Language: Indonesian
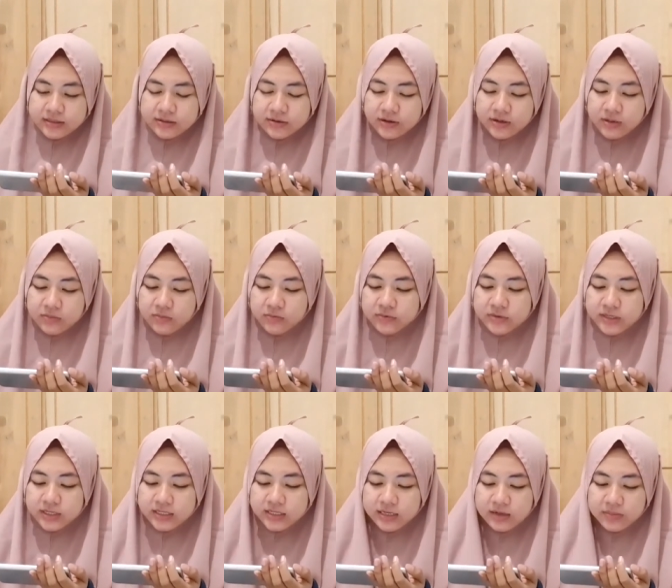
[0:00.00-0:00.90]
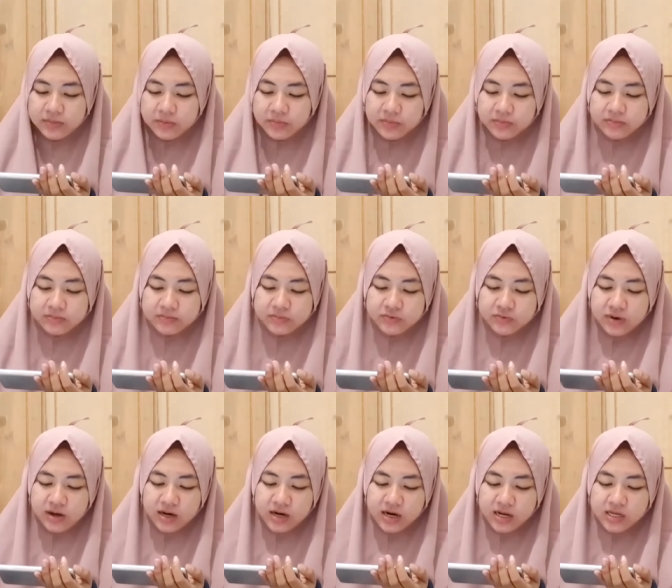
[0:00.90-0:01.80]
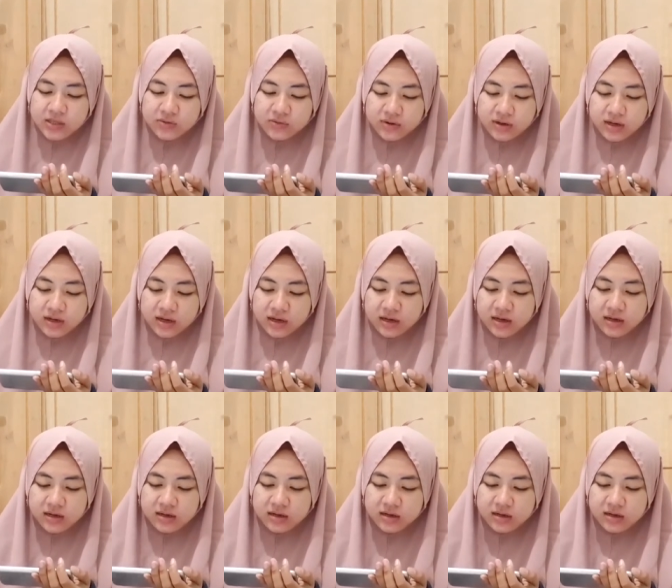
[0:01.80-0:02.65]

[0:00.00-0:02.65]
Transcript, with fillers: soalnya musik sama suara itu kayak